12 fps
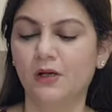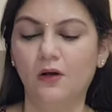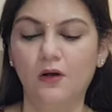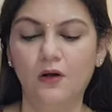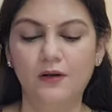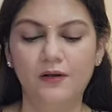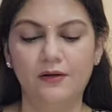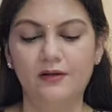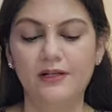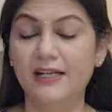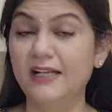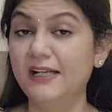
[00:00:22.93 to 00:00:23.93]
और
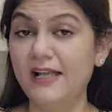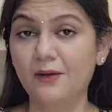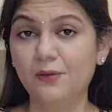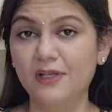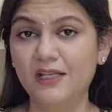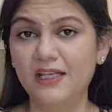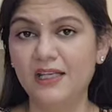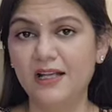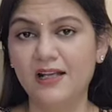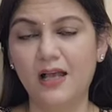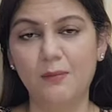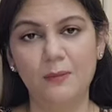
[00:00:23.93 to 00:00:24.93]
डेली टैरो रीडिंग के
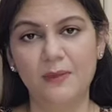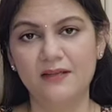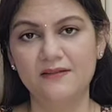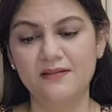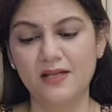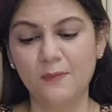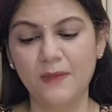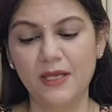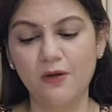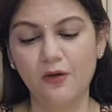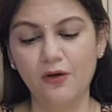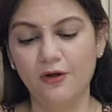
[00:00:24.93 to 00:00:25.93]
लिए आप हमें इंस्टा
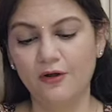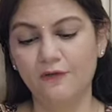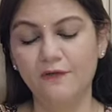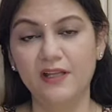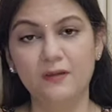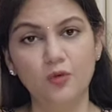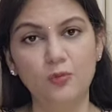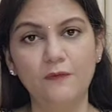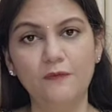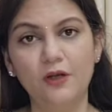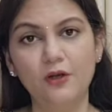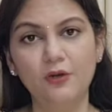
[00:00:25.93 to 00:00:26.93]
पे और फेसबुक
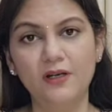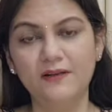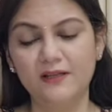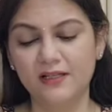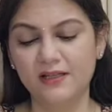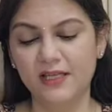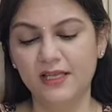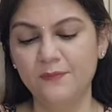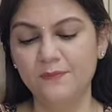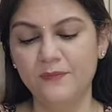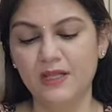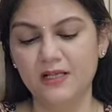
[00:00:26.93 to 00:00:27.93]
पे फॉलो कर सकते
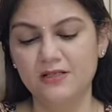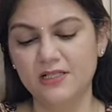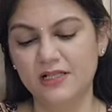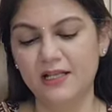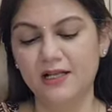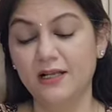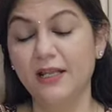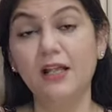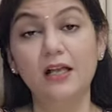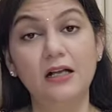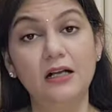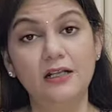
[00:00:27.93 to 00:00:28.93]
हैं चलिए
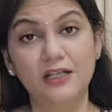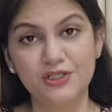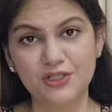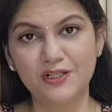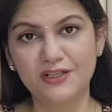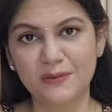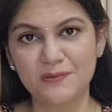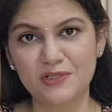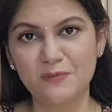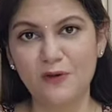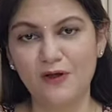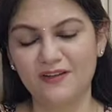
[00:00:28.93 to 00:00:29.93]
लिंक नीचे
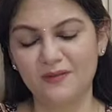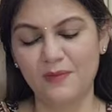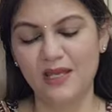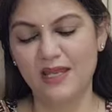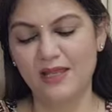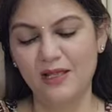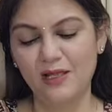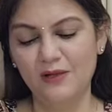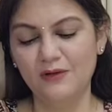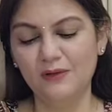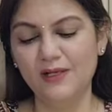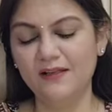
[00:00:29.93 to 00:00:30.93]
डिस्क्रिप्शन बॉक्स में है
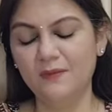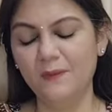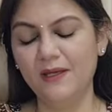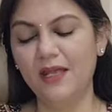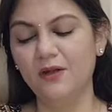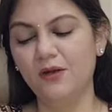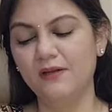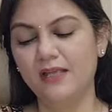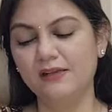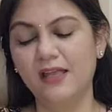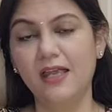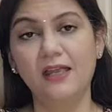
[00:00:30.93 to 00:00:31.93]
सो लेट्स कैन और
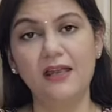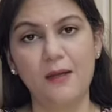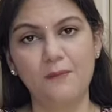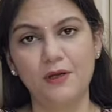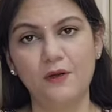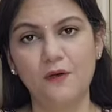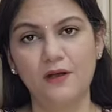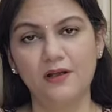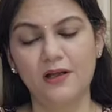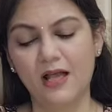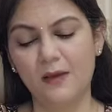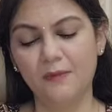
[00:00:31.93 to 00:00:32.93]
देखते हैं
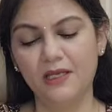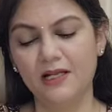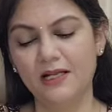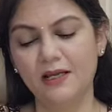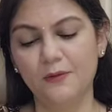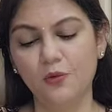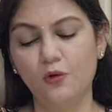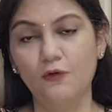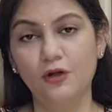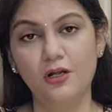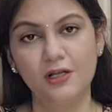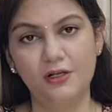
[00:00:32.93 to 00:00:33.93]
कैप्रिकॉन आपके लिए
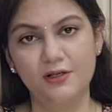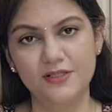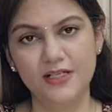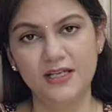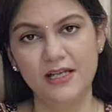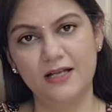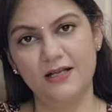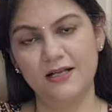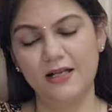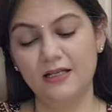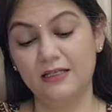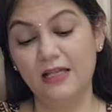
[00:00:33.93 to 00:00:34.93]
ओवरऑल एनर्जी क्या रही
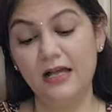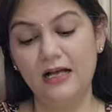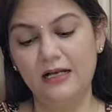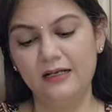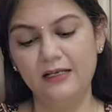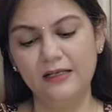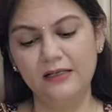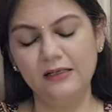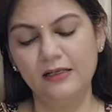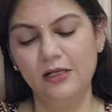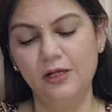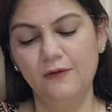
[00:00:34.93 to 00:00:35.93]
क्या आ रही है
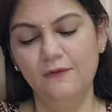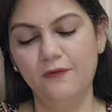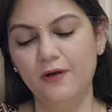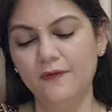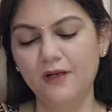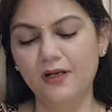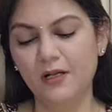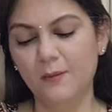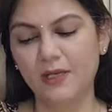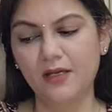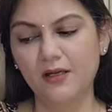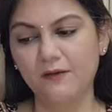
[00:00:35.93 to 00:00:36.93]
फॉर द
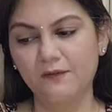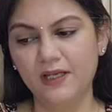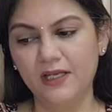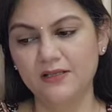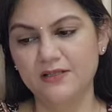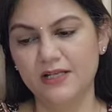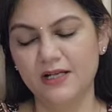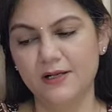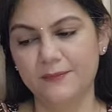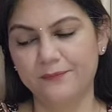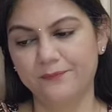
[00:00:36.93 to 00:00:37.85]
कमिंग वीक जी हाँ